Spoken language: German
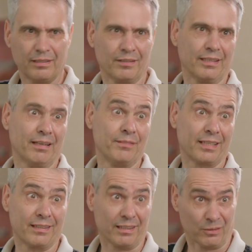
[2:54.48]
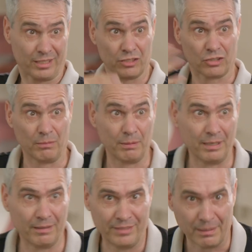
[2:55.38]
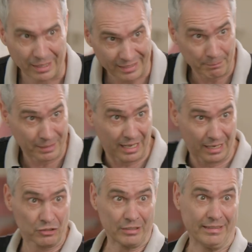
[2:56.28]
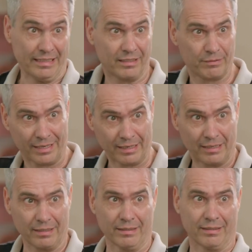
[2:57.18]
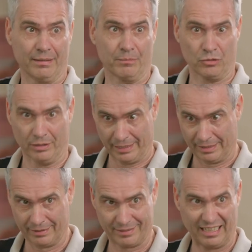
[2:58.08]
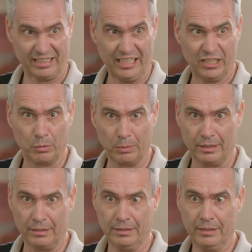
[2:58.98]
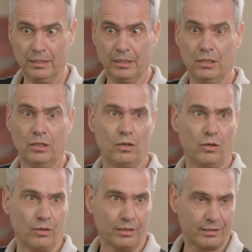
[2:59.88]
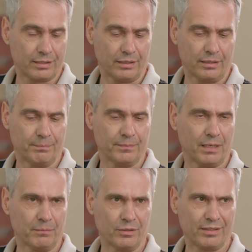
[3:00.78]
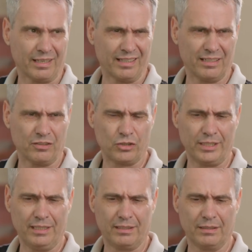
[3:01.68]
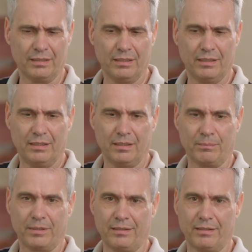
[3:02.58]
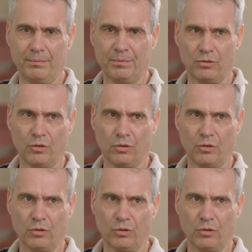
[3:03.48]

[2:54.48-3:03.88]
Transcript: und dann haben wir gesagt, okay, schauen wir mal, wir haben ein amerikanisches Netzwerk, das gibt es schon längere Zeit, Equal, und ähm, haben uns dann entschieden, im Prinzip ein